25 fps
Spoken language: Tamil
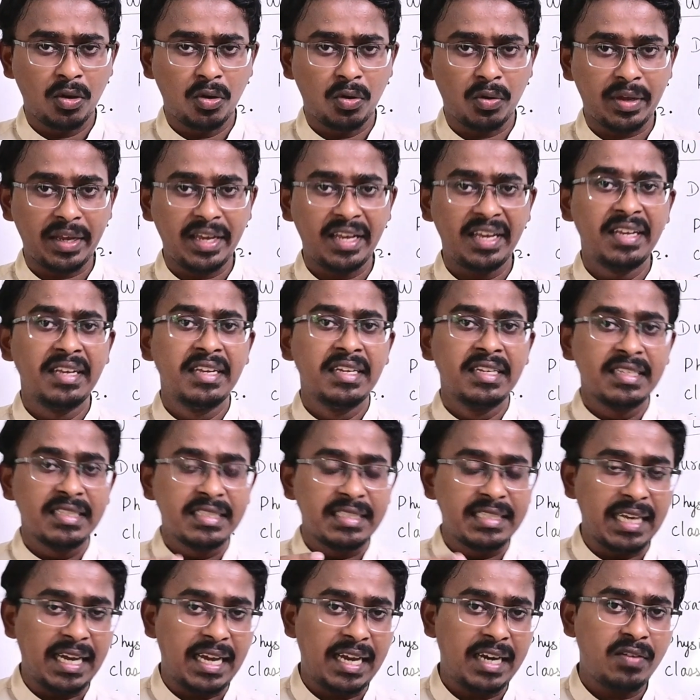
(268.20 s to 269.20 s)
ஓகே
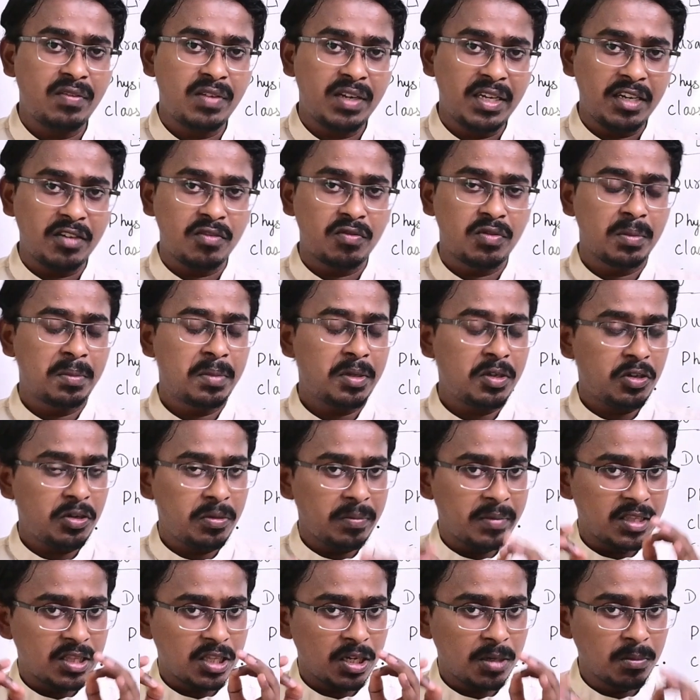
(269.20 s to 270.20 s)
ஜான்வரி அண்ட்
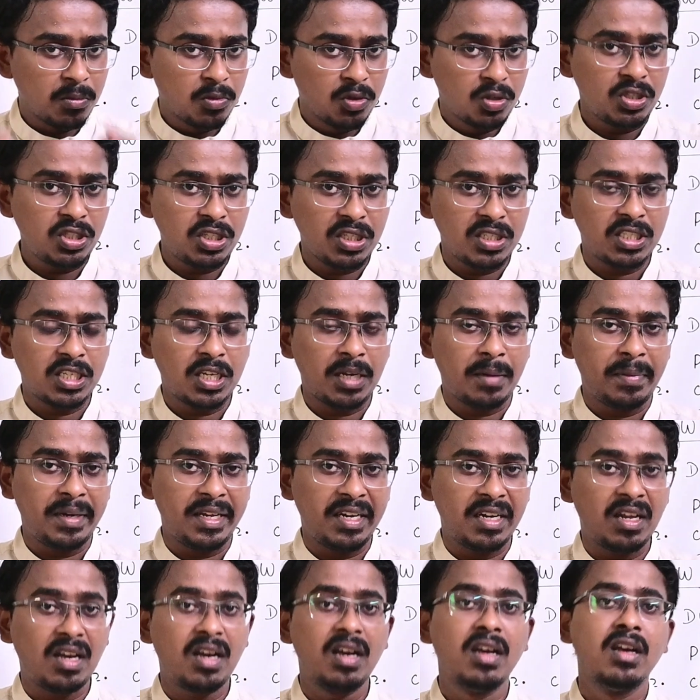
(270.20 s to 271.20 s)
பிப்ரவரி மந்தில் முடிஞ்சிருச்சு
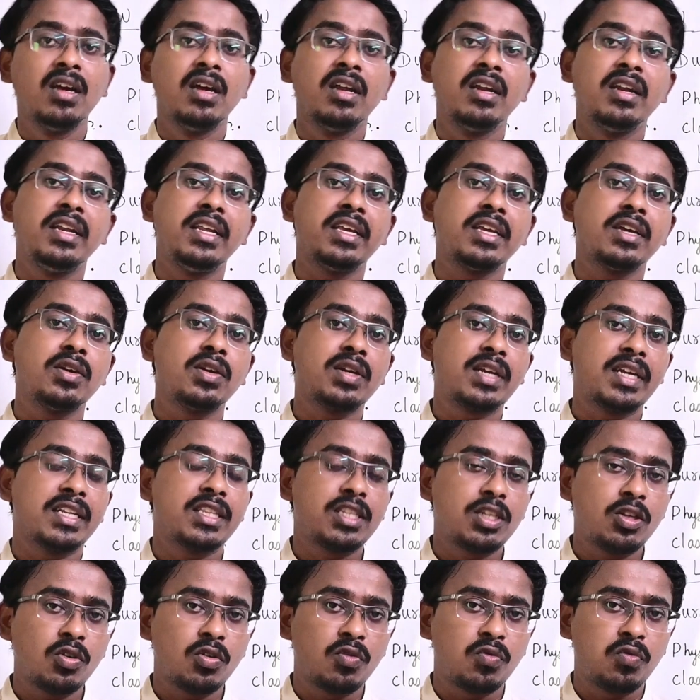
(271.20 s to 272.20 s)
அப்படின்னா நீங்கள்
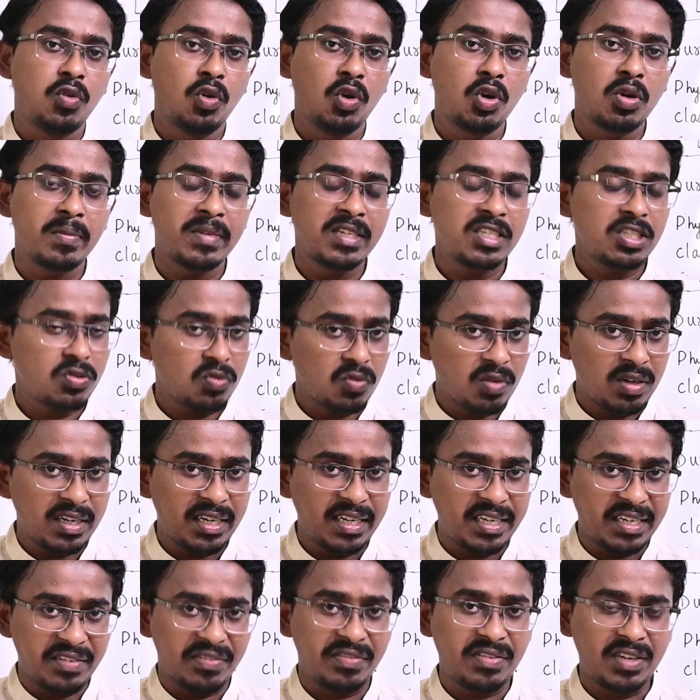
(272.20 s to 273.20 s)
கிட்டத்தட்ட ஒரு ஃபோர் மந்த்ஸ்
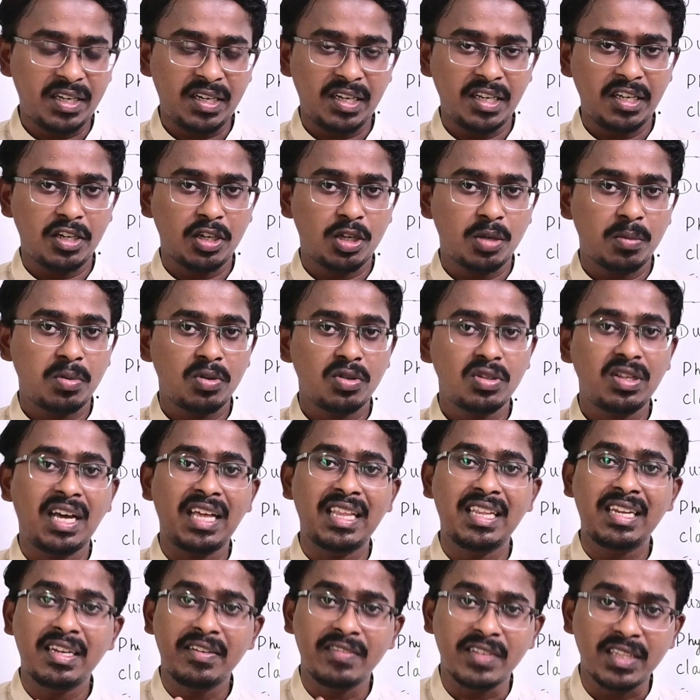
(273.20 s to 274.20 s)
உங்களுக்கு டெஃபினட்டாக இருக்க போது
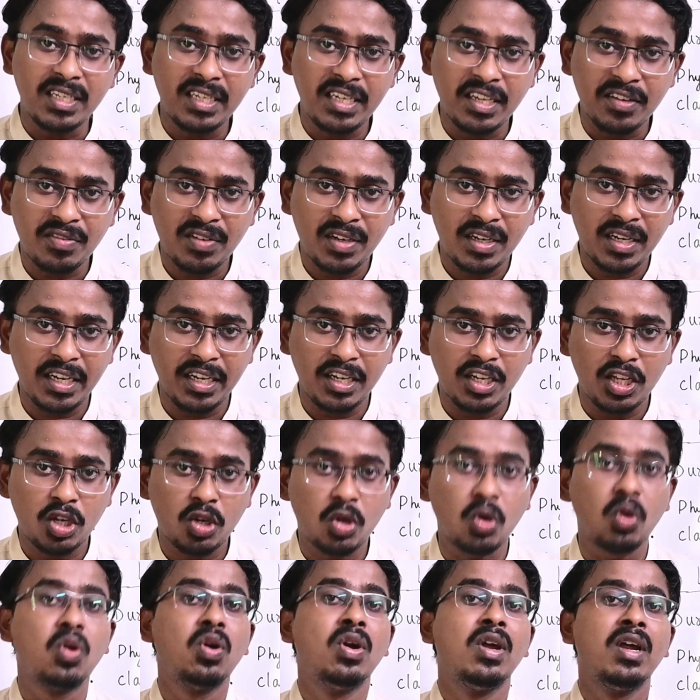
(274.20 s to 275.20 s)
அதில் வந்து டெஃபினட்டாக என்ன
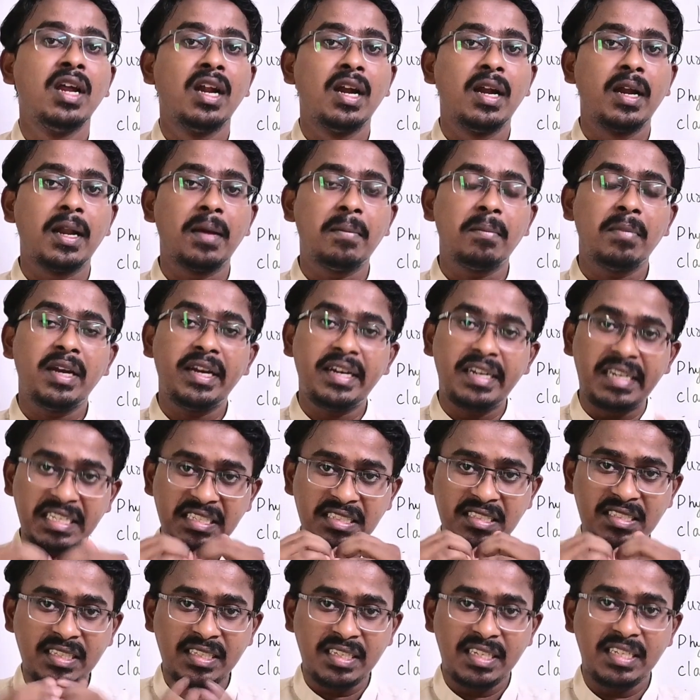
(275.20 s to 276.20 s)
இருக்கும் நம்மளே
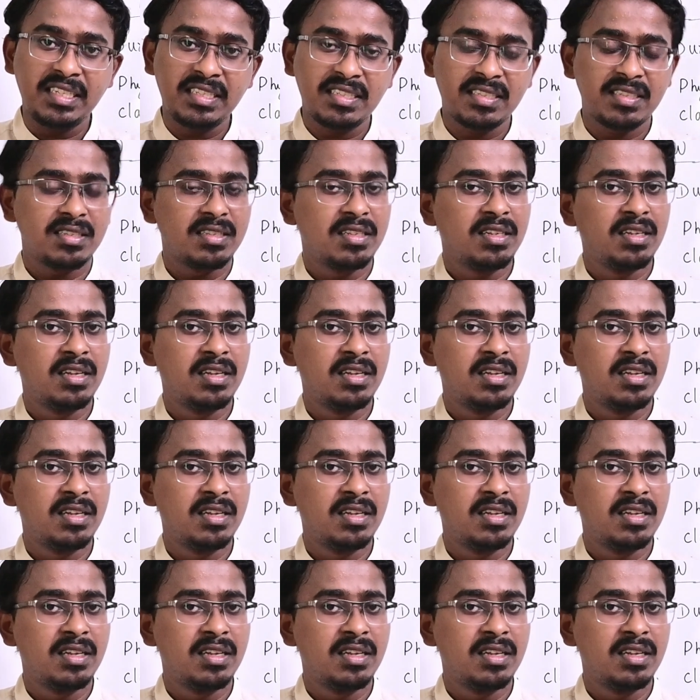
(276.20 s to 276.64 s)
டெஸ்ட் சீரீஸ்